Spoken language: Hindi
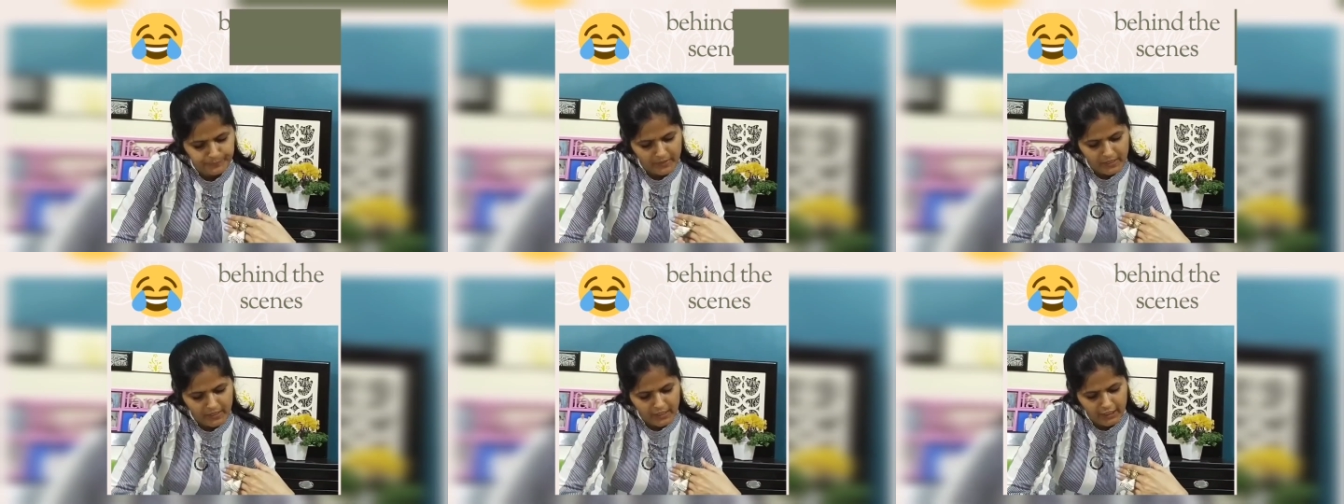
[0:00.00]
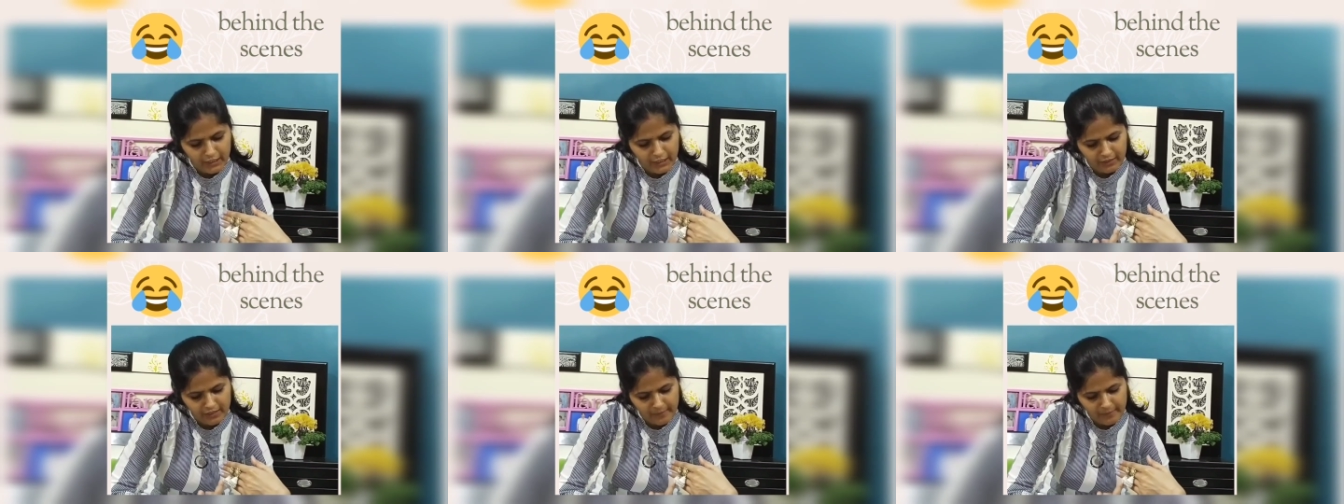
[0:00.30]
द सीन
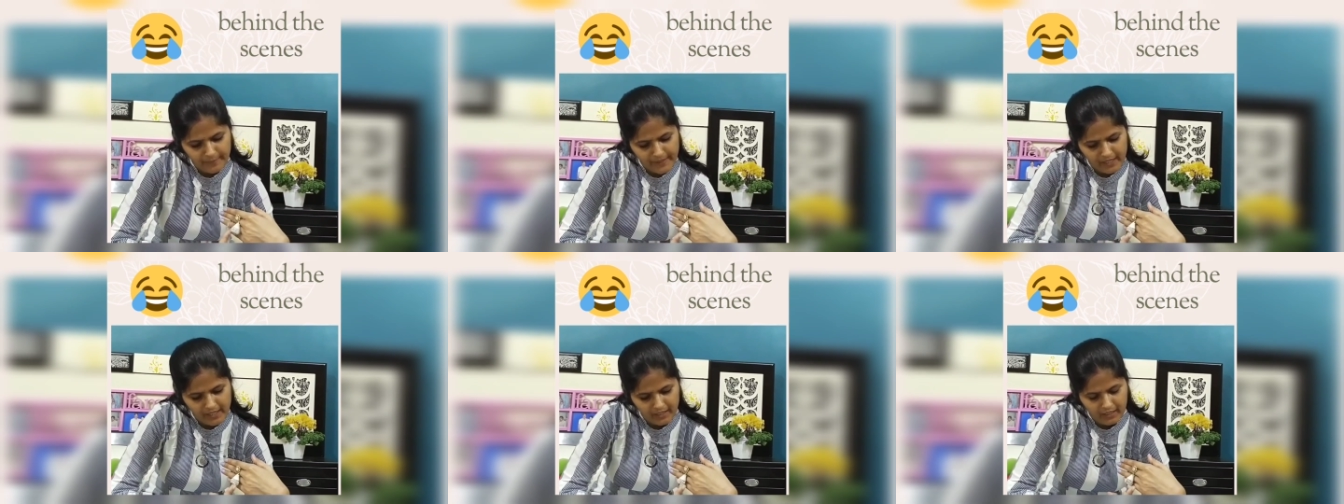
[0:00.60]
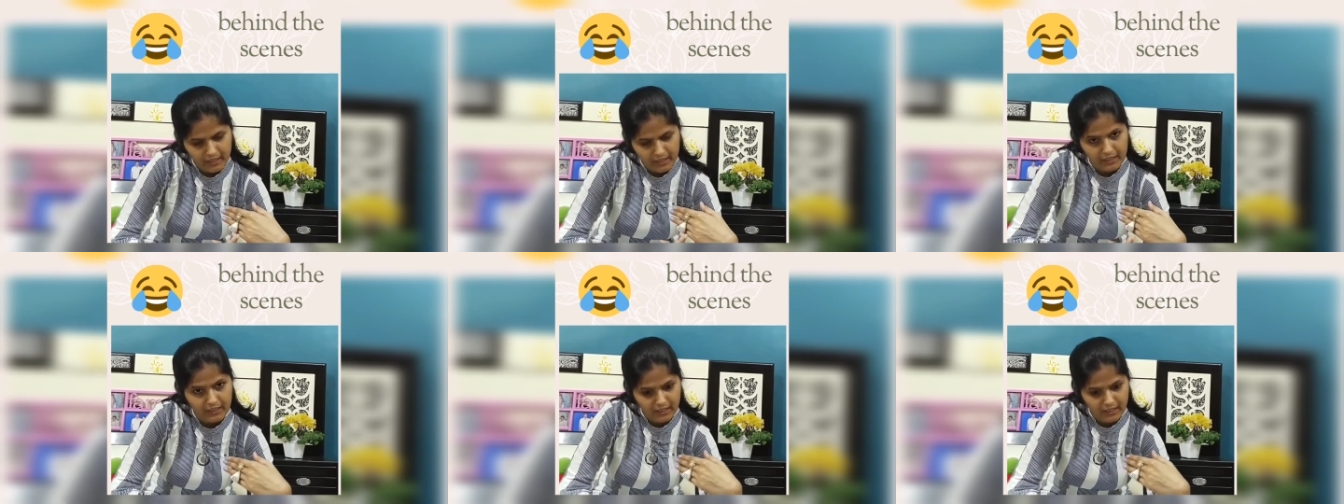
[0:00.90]
दिखाती हूँ
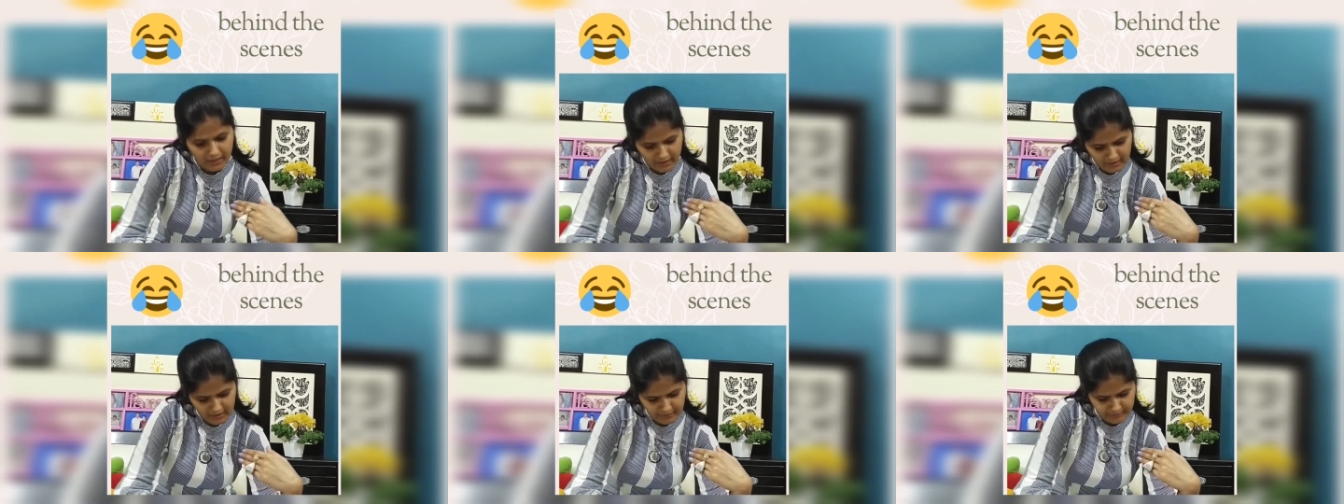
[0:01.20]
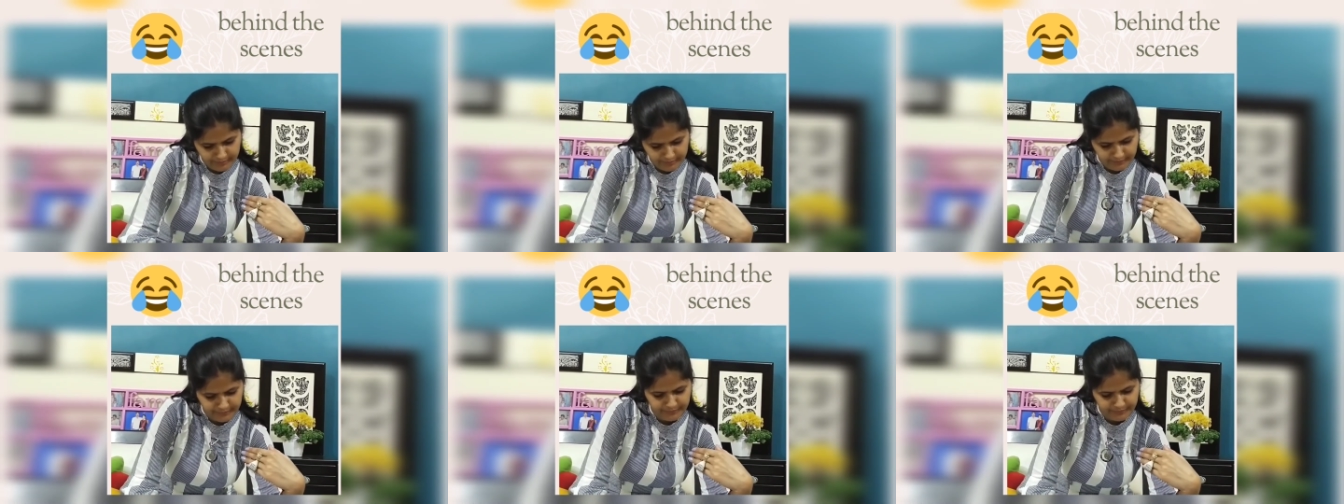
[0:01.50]
है
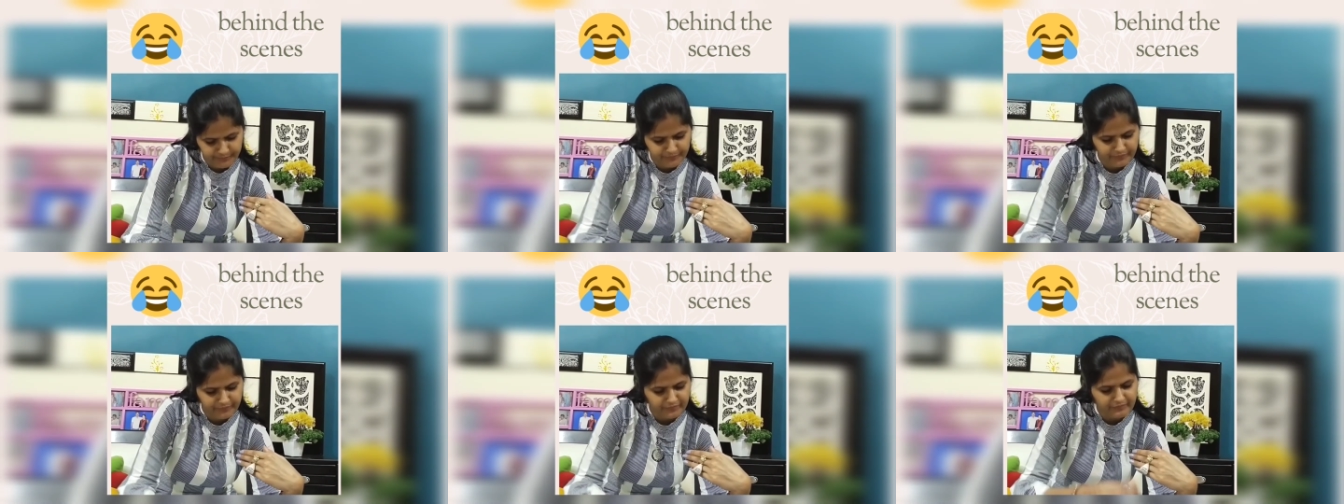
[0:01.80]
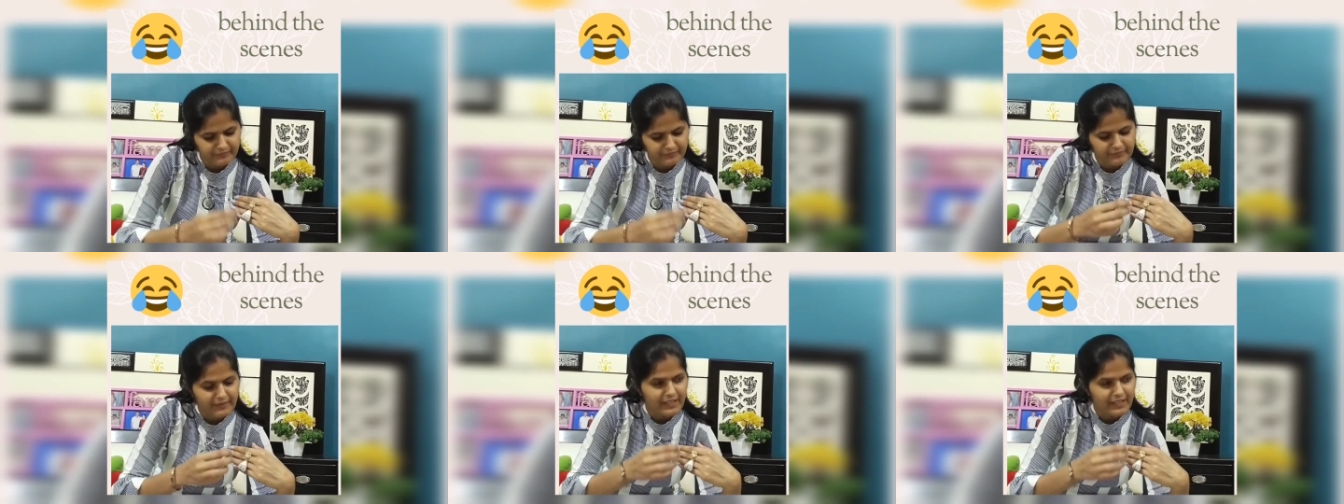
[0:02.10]

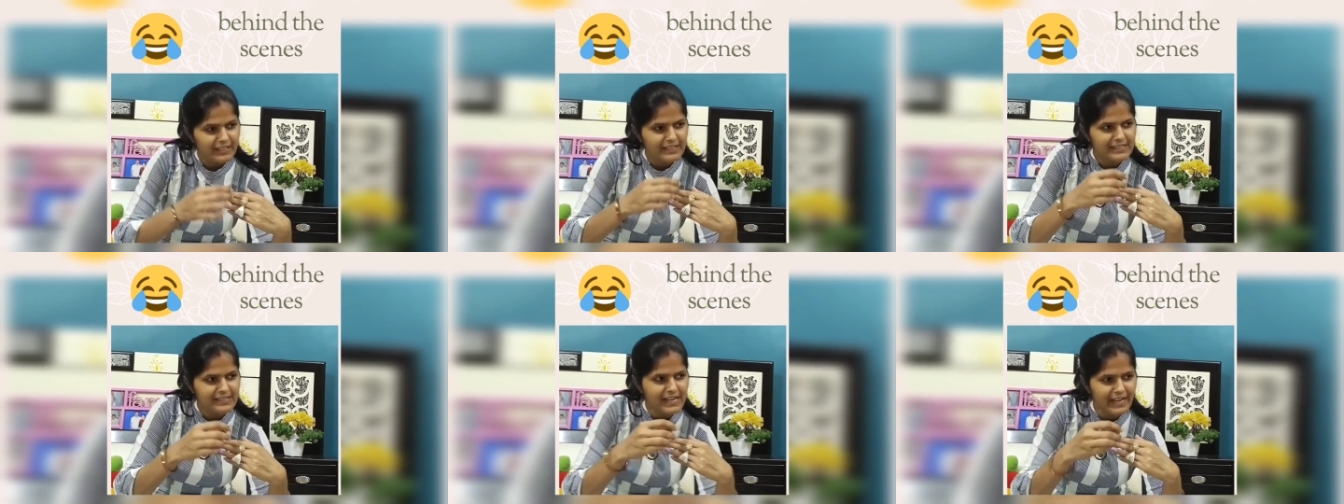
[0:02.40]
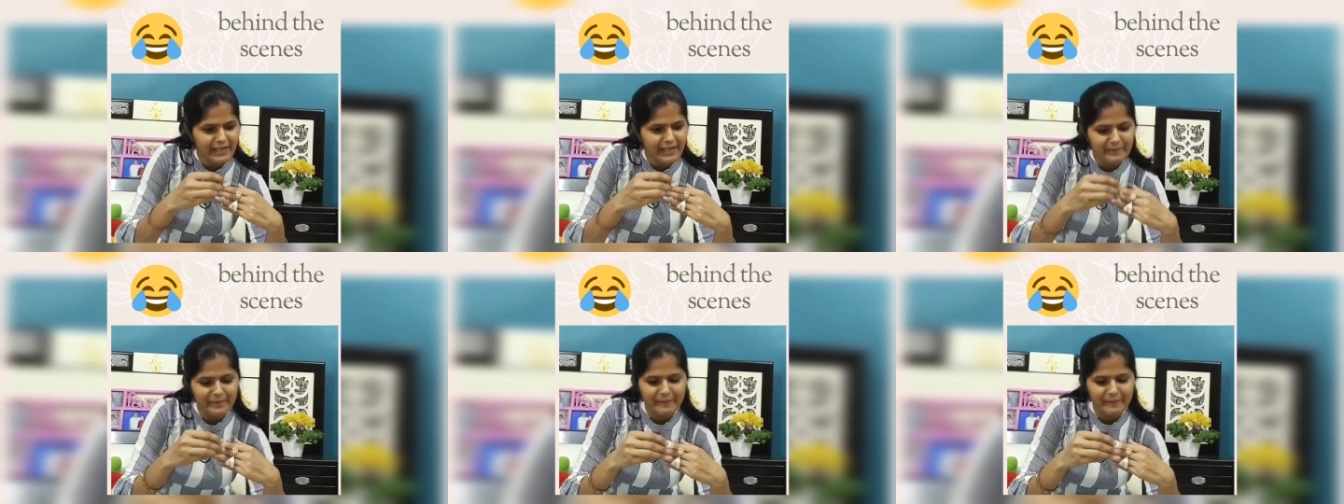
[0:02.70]

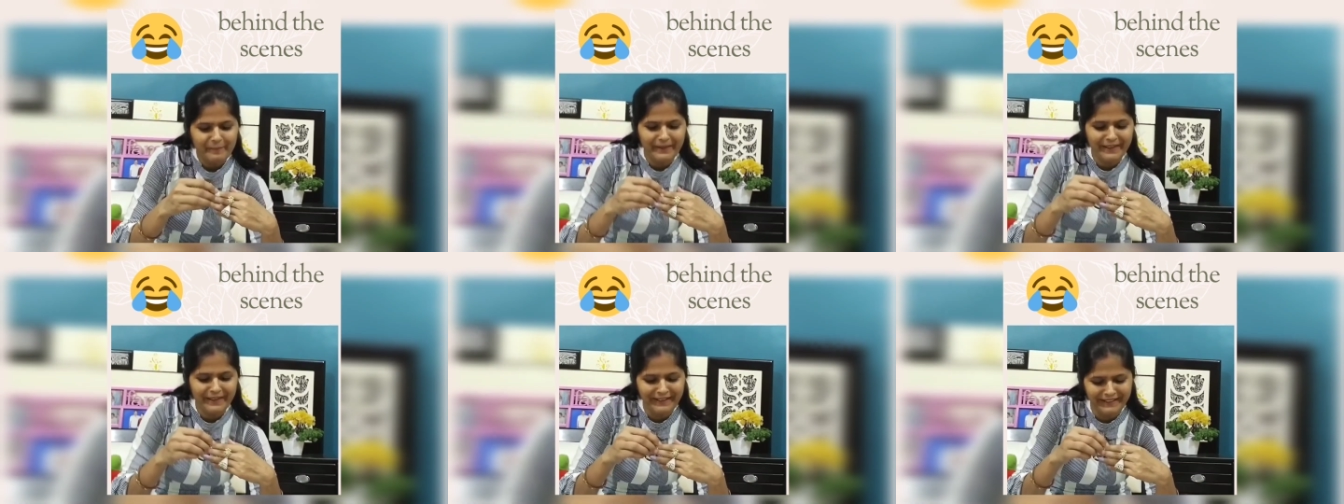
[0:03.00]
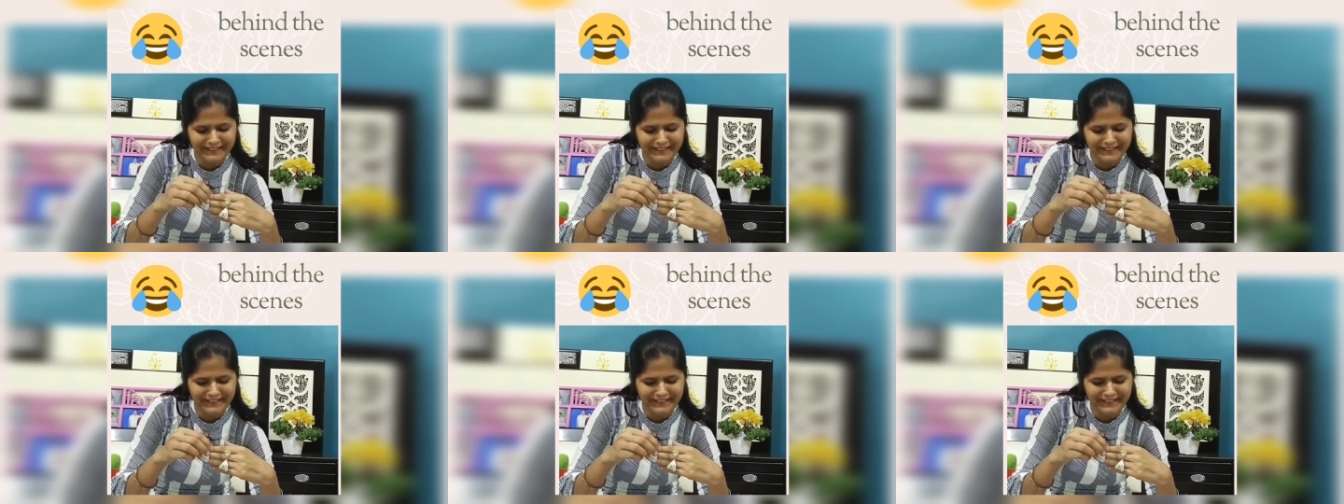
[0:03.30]
साड़ी पे